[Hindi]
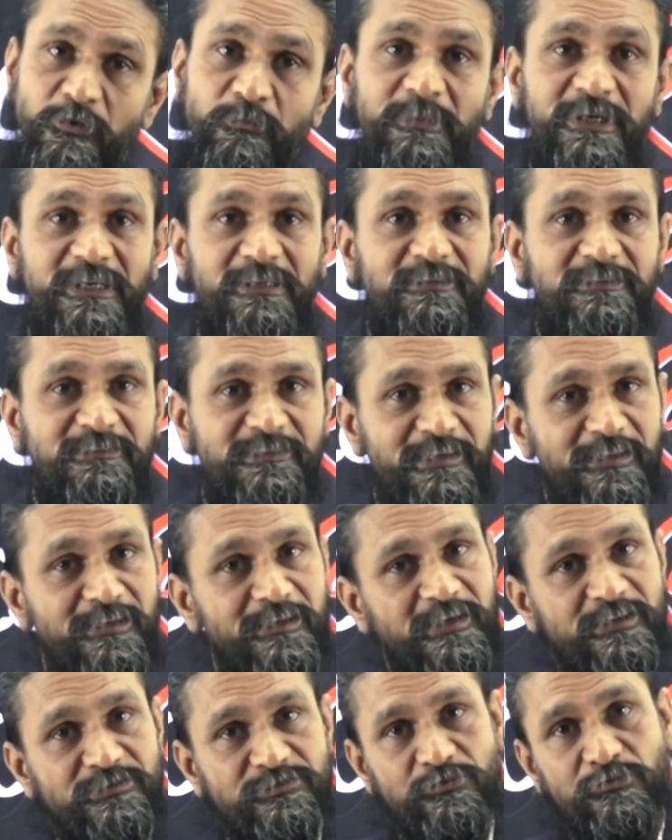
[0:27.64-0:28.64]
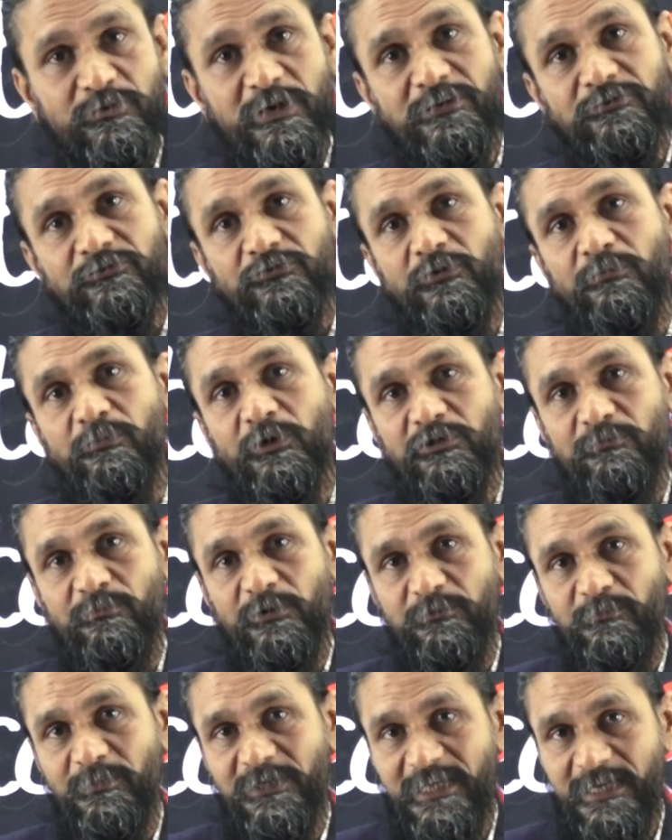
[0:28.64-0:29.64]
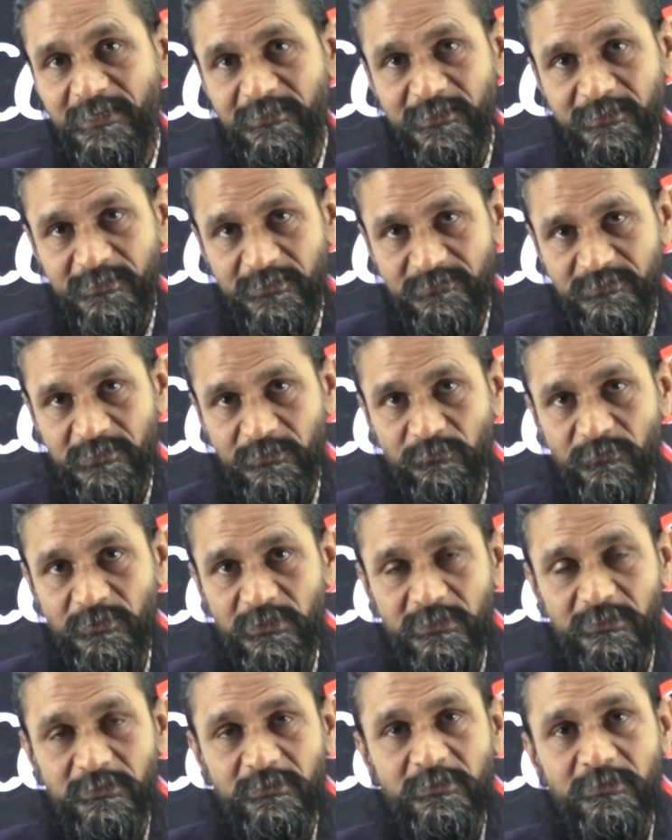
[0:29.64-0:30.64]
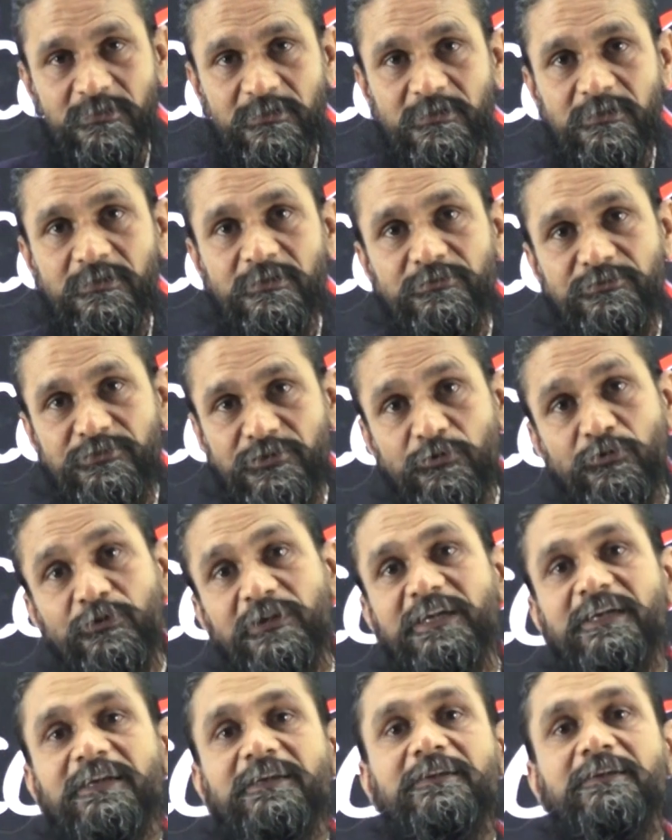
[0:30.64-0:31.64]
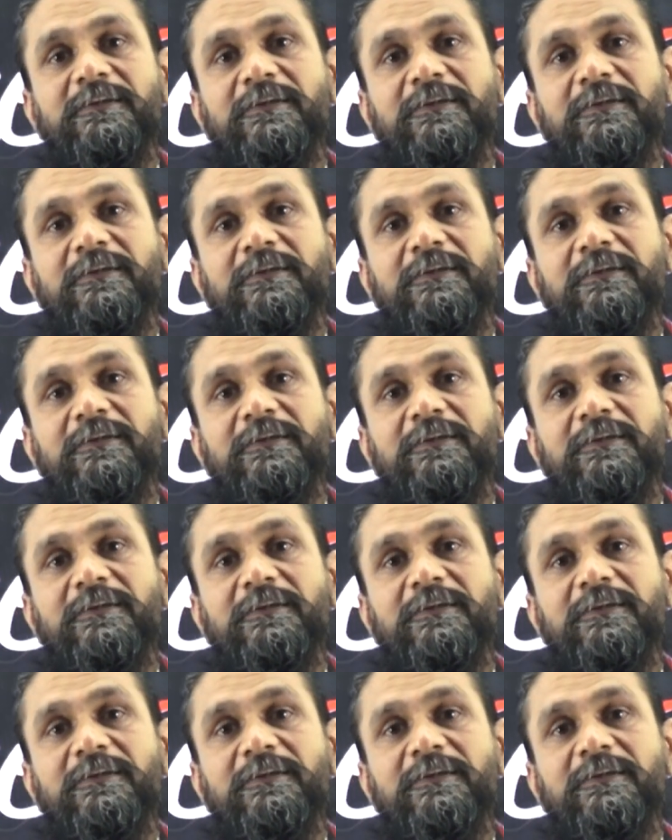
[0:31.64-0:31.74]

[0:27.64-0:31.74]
तो मैं झील के स्टूडेंट्स को बहुत बहुत बधाई देना चाहूँगा जिन्होंने